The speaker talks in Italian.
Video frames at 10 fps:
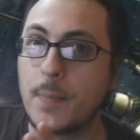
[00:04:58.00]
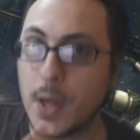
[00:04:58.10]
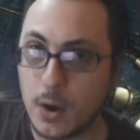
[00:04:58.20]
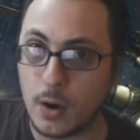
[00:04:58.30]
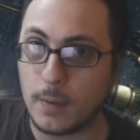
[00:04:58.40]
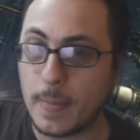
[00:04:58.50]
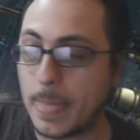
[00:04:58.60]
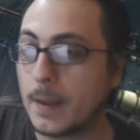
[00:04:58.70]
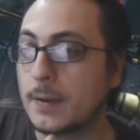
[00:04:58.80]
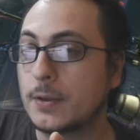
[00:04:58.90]
però
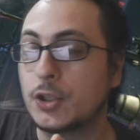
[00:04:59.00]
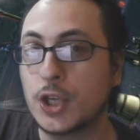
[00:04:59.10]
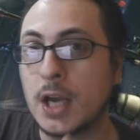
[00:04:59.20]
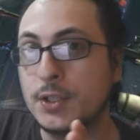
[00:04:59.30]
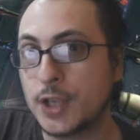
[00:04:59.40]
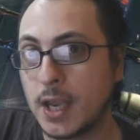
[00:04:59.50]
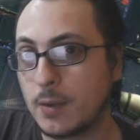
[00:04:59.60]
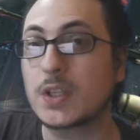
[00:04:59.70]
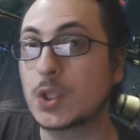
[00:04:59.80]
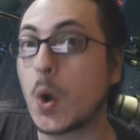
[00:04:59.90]
già
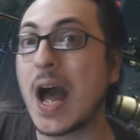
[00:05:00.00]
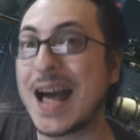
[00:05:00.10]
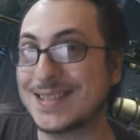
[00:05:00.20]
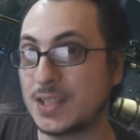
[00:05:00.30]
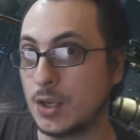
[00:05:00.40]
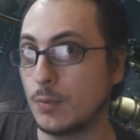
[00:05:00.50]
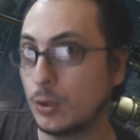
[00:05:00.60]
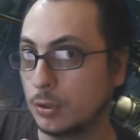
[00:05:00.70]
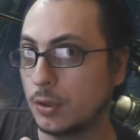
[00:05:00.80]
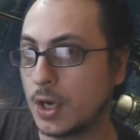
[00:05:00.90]
c'è questo astio
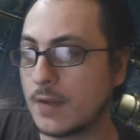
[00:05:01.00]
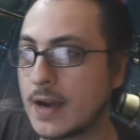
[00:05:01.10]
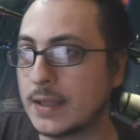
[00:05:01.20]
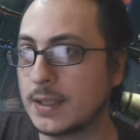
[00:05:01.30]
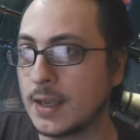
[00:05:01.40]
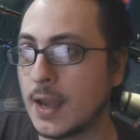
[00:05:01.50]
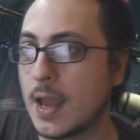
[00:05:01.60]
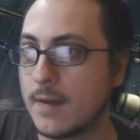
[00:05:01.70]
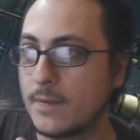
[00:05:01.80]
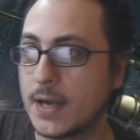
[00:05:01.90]
molto
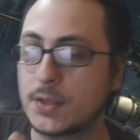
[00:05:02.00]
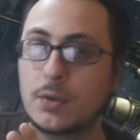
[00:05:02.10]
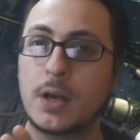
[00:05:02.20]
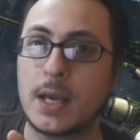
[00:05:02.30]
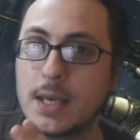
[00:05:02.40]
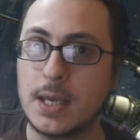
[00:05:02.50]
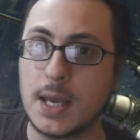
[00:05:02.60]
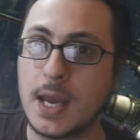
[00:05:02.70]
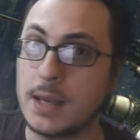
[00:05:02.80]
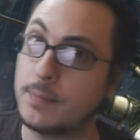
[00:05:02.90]
rilevante verso la
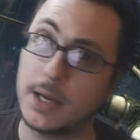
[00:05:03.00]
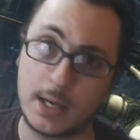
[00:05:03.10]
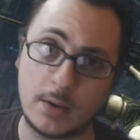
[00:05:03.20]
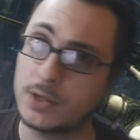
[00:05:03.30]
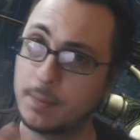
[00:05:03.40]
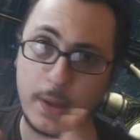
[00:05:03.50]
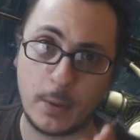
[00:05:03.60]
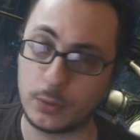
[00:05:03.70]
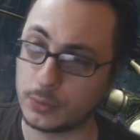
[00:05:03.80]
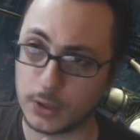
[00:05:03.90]
EA perché lo
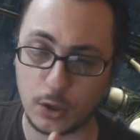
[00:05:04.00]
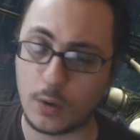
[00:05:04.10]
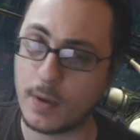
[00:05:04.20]
sappiamo tutti